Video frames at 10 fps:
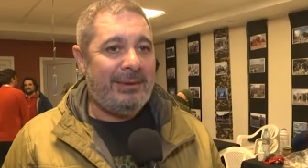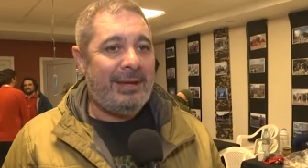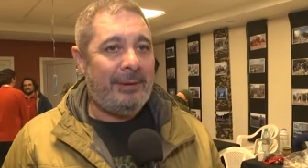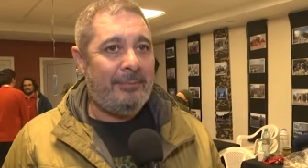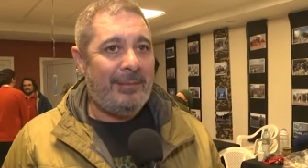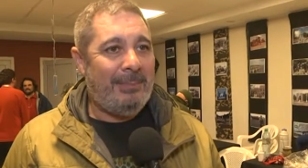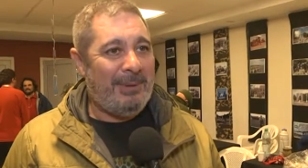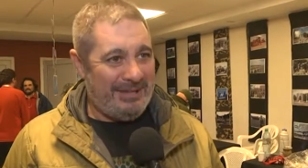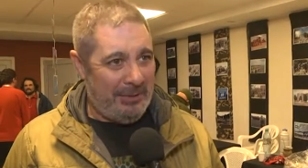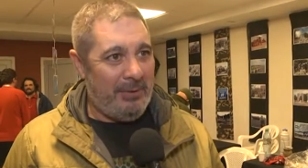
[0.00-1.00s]
que la
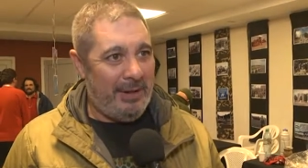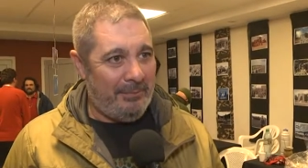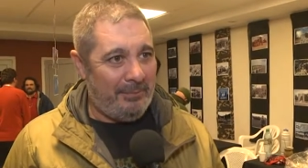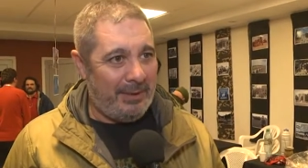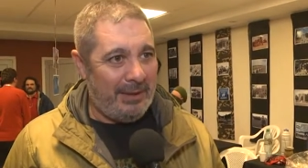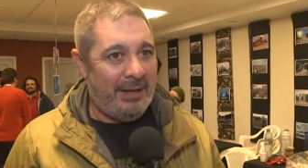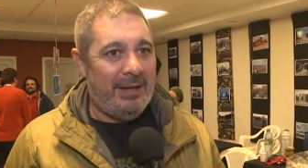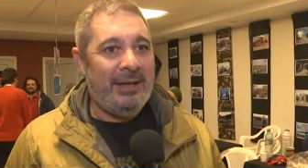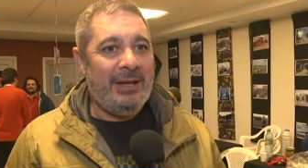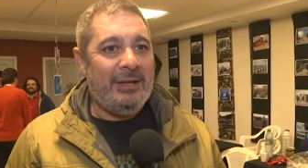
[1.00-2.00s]
pase bien,
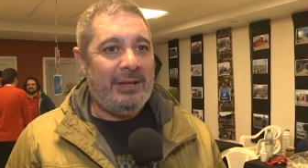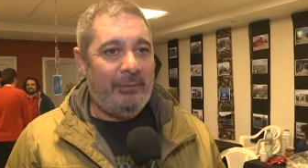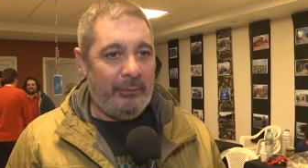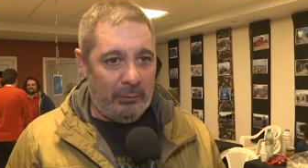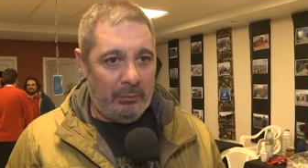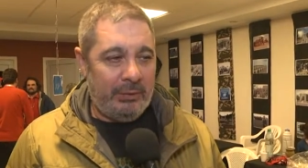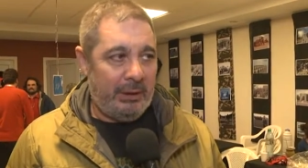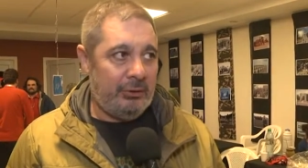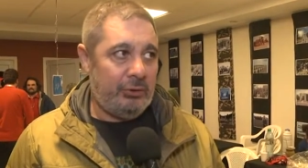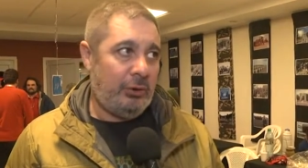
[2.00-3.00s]
que
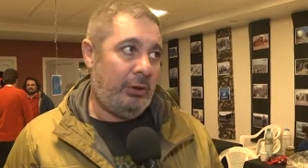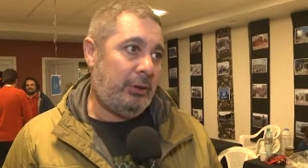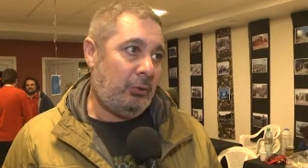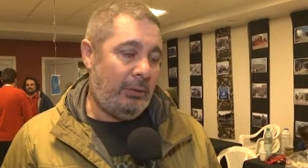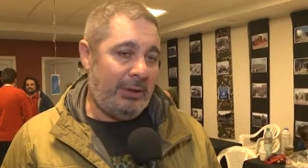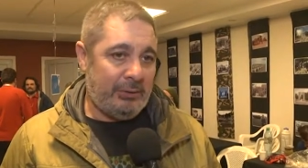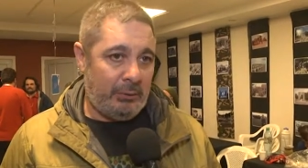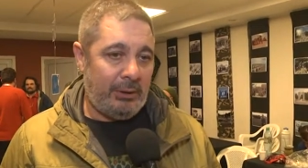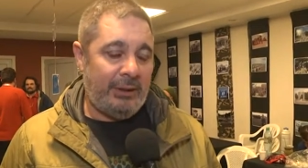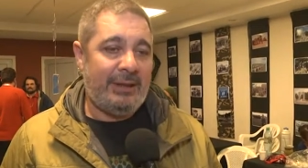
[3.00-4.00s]
disfruten. Yo hoy tuve la
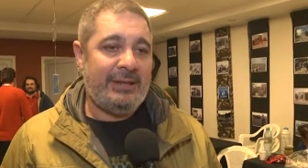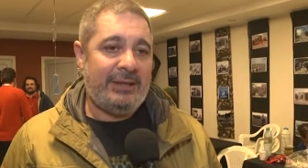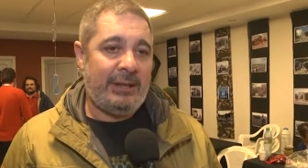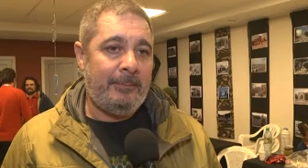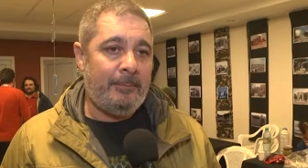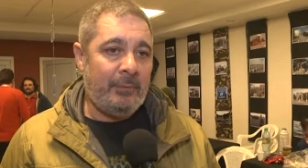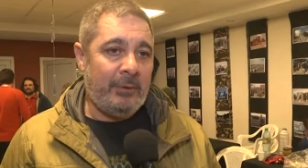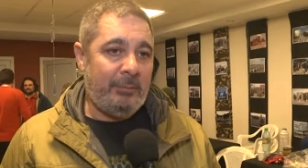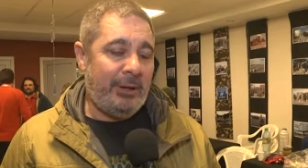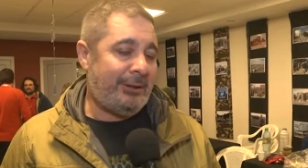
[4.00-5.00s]
suerte de ser
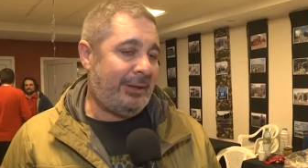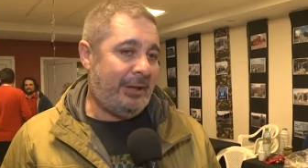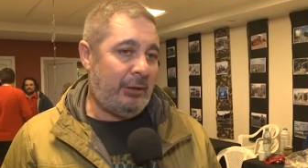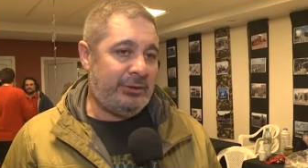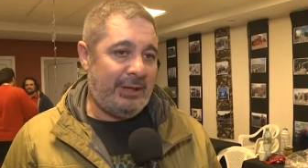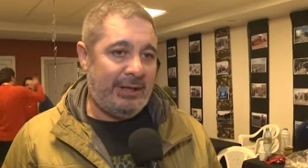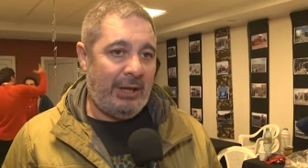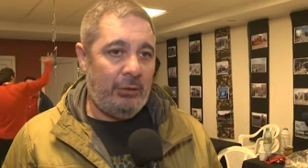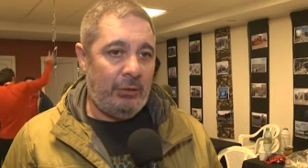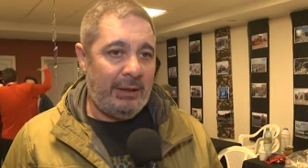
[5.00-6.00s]
parte de los
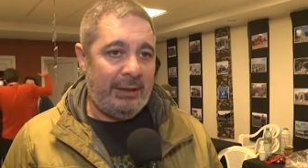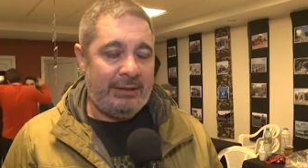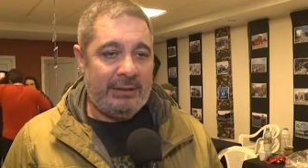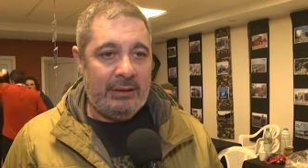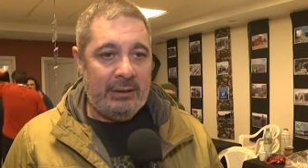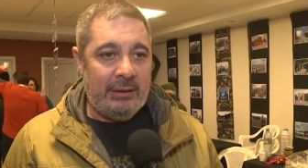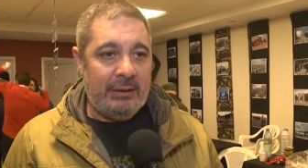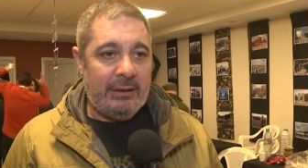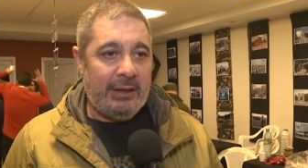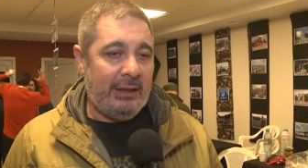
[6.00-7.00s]
atadores
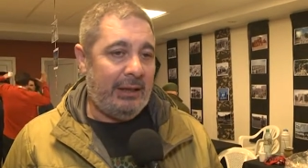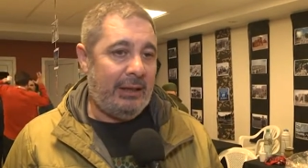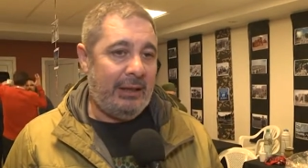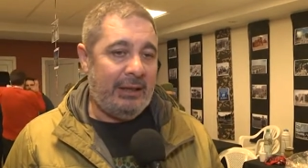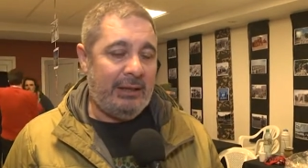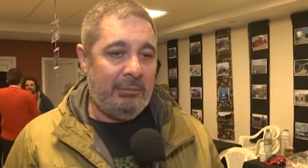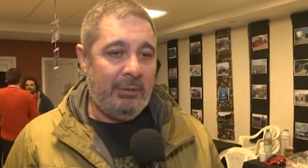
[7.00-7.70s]
de este